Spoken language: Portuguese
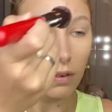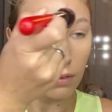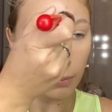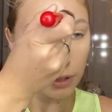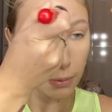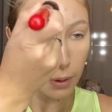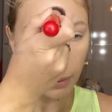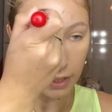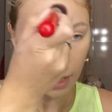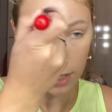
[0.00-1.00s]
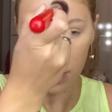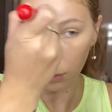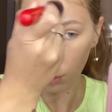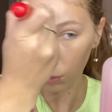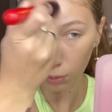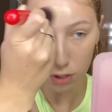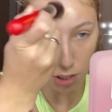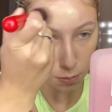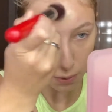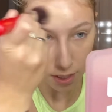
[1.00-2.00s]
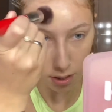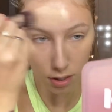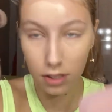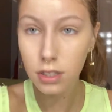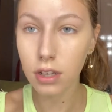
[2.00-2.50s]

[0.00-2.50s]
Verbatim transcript: vou então pra minha testa, eu tô com duas espinhas.